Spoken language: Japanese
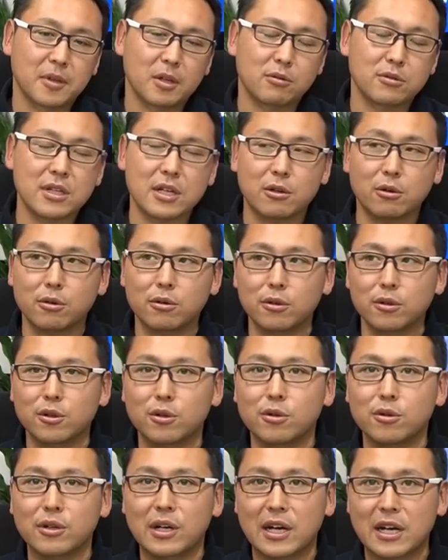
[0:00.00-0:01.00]
おそらくこの
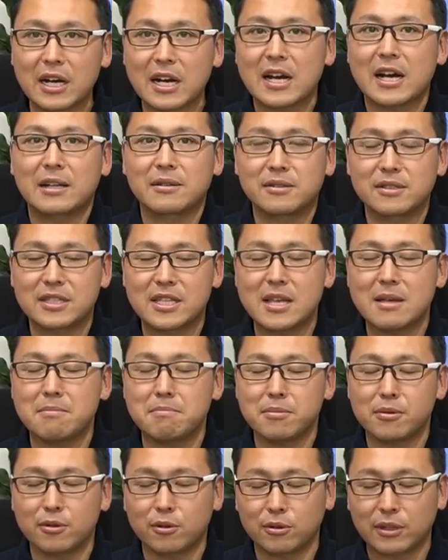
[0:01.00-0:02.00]
動画が
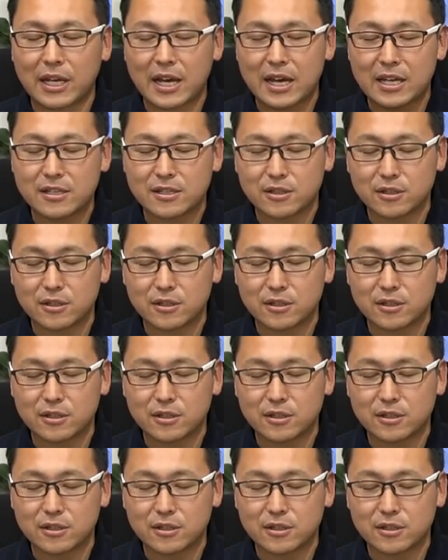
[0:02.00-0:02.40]
全部の台